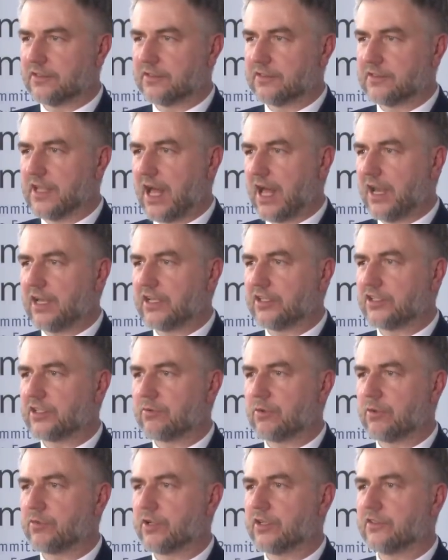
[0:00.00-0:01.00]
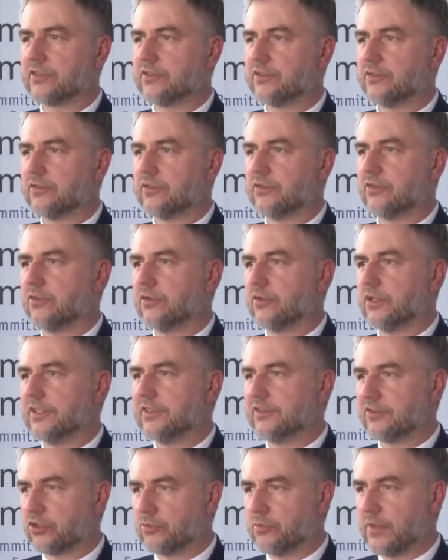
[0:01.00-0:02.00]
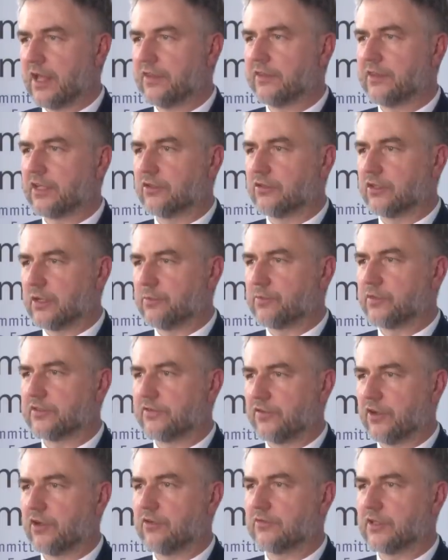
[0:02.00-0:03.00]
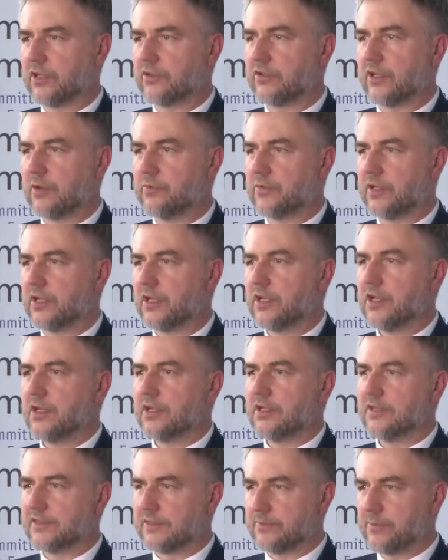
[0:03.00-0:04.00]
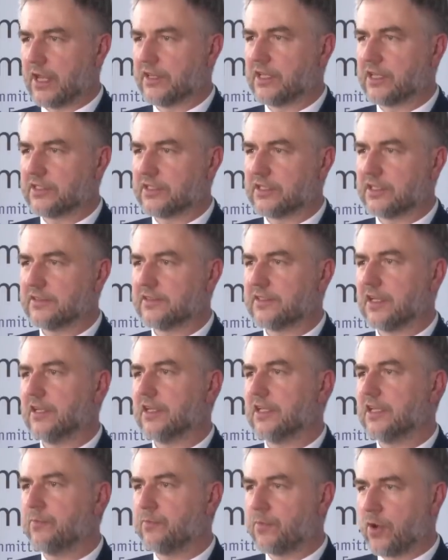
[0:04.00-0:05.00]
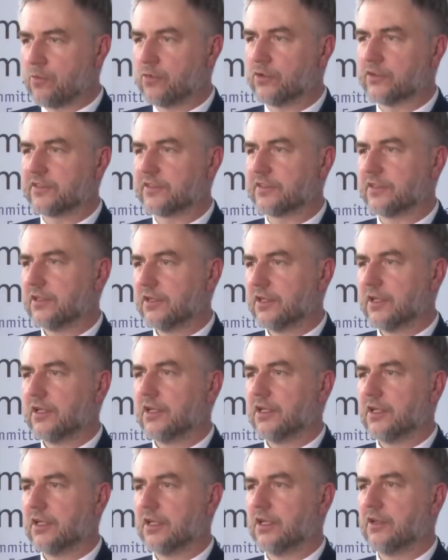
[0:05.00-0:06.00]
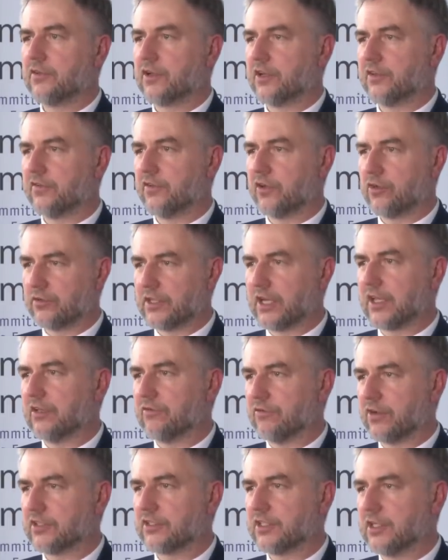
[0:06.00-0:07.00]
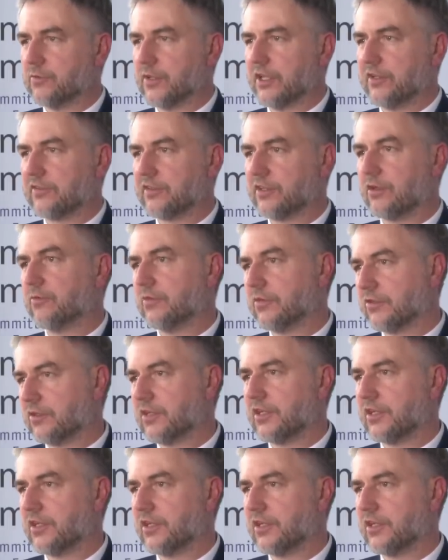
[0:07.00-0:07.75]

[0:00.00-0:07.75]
y, znaleźć po prostu instrumenty, które pozwolą na to, aby zbadać ten stan i pomóc w rozwoju takim właśnie miejscom.